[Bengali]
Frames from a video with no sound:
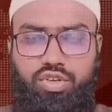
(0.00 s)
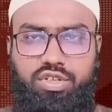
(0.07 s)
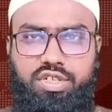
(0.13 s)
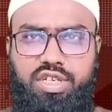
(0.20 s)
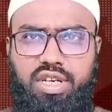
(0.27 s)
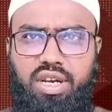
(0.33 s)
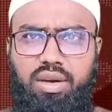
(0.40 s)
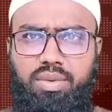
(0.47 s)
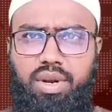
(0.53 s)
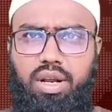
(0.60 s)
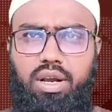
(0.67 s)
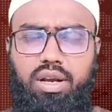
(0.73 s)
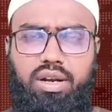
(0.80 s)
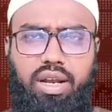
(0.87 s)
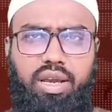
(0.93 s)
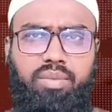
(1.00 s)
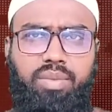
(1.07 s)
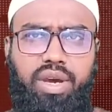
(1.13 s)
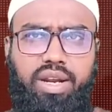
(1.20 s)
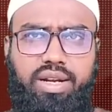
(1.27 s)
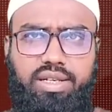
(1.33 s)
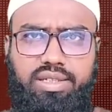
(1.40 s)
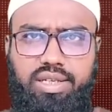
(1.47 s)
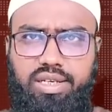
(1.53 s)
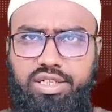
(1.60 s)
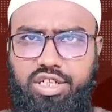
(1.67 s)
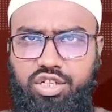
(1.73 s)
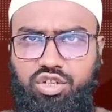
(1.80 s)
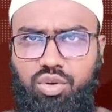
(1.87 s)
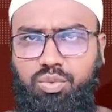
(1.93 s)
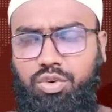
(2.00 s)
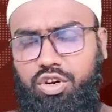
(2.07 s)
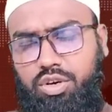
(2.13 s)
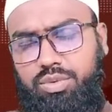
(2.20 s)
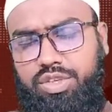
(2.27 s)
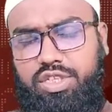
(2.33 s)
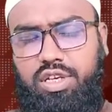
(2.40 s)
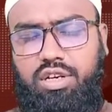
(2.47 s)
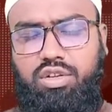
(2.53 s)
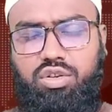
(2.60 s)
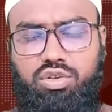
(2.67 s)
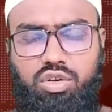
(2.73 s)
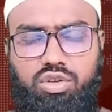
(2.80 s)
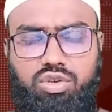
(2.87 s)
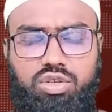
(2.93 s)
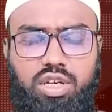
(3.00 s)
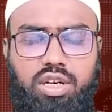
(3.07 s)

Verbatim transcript: ভিউয়ার্স স্ক্রিনে আমরা নাইম ভাইয়ের কাছ থেকে সে সম্পর্কে বিস্তারিত তথ্য